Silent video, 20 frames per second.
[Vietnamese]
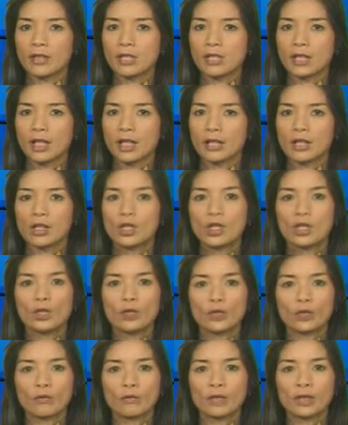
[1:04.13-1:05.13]
rằng
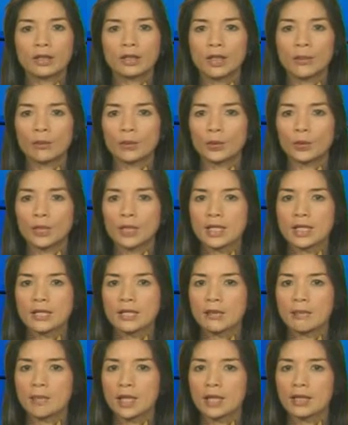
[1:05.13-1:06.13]
chuyến viếng thăm của nghị sĩ
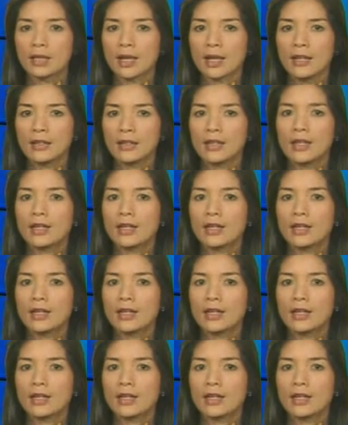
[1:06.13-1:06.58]
Merkel